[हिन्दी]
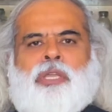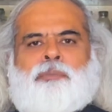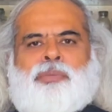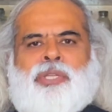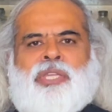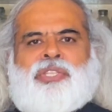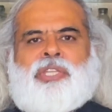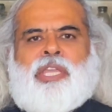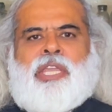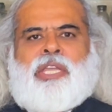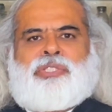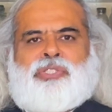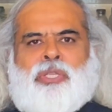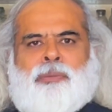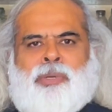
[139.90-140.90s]
के बीज
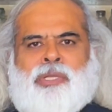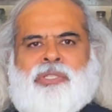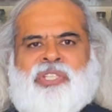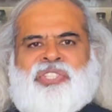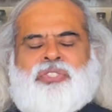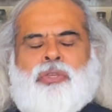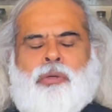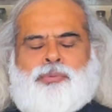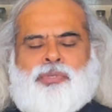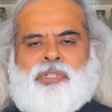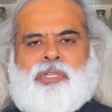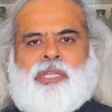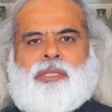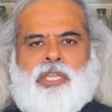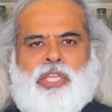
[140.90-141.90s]
एक जबरदस्त
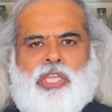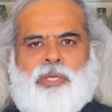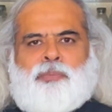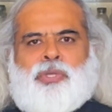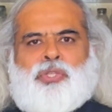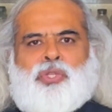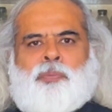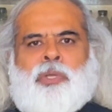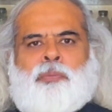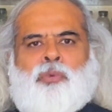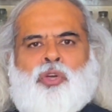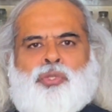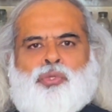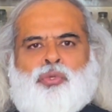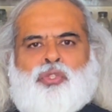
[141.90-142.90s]
ऑप्शन है इन बीजों में
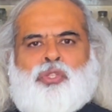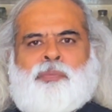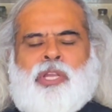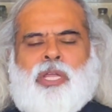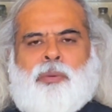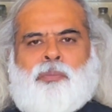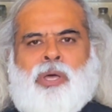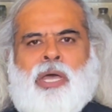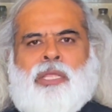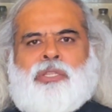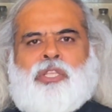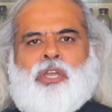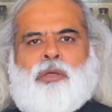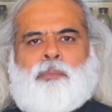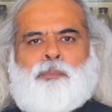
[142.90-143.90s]
मौजूद
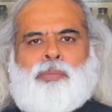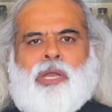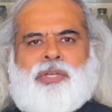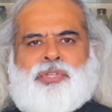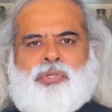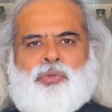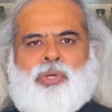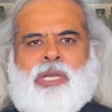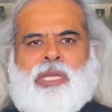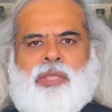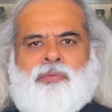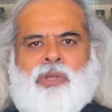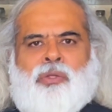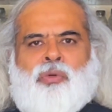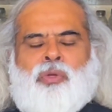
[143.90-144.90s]
मरकबात ब्लड शुगर
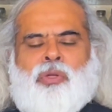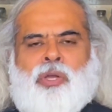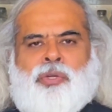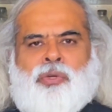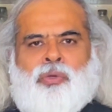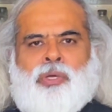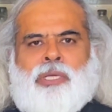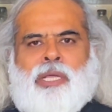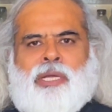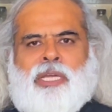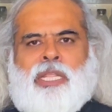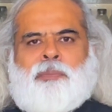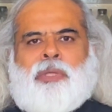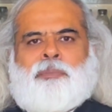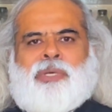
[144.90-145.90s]
लेवल को कंट्रोल
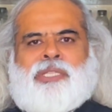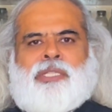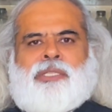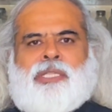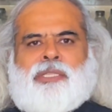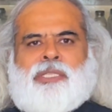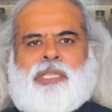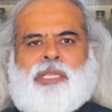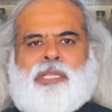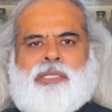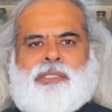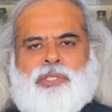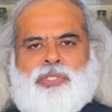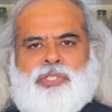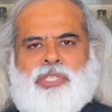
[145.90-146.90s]
करने में मदद देते
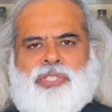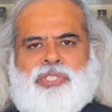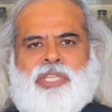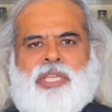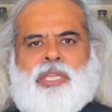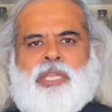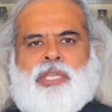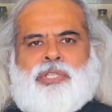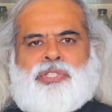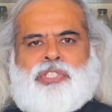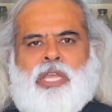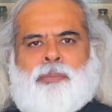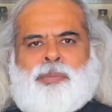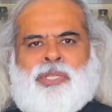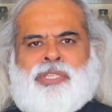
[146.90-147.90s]
हैं जिससे
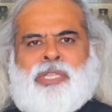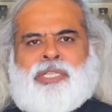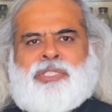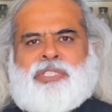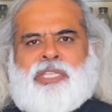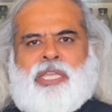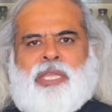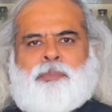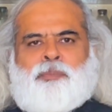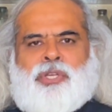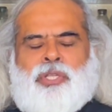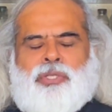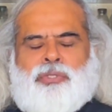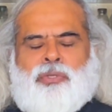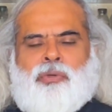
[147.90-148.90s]
जबीतस के
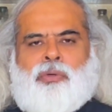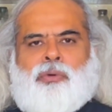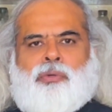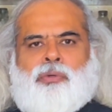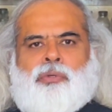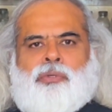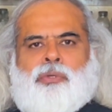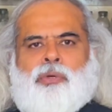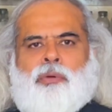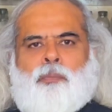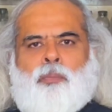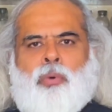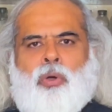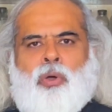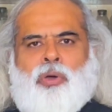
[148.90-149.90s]
मरीजों को
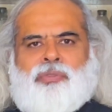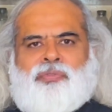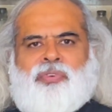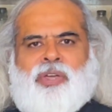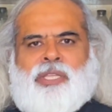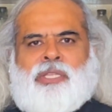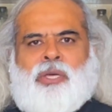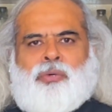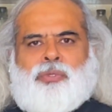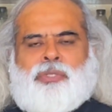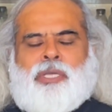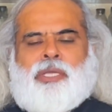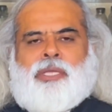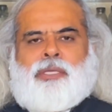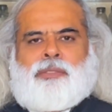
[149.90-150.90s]
बहुत फायदा
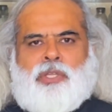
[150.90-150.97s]
होता है